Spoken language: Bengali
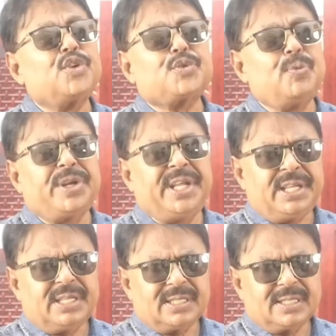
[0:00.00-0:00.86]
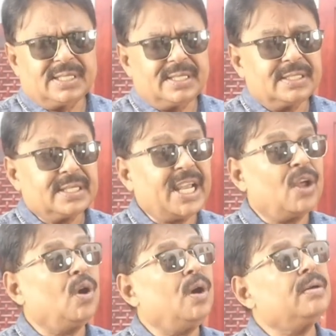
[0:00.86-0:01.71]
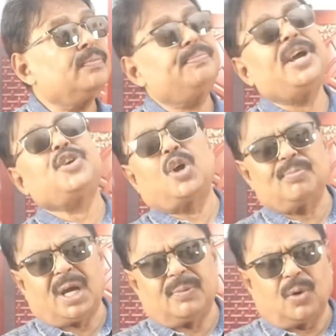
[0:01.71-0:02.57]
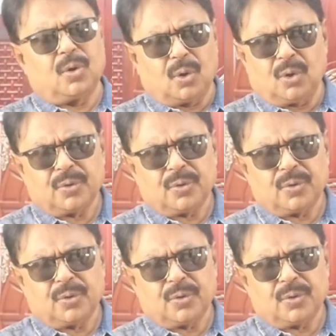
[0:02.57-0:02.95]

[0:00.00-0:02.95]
দুশ্মনি কেন বেজন্মা বলল